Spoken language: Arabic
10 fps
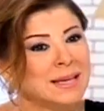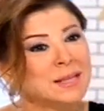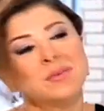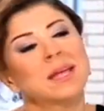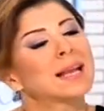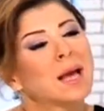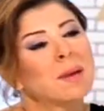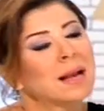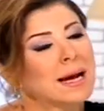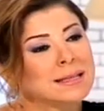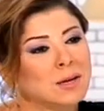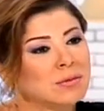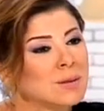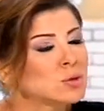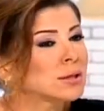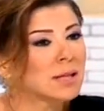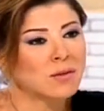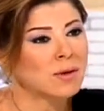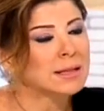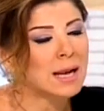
كيف كان العمل على هذا الفيلم شو اختلف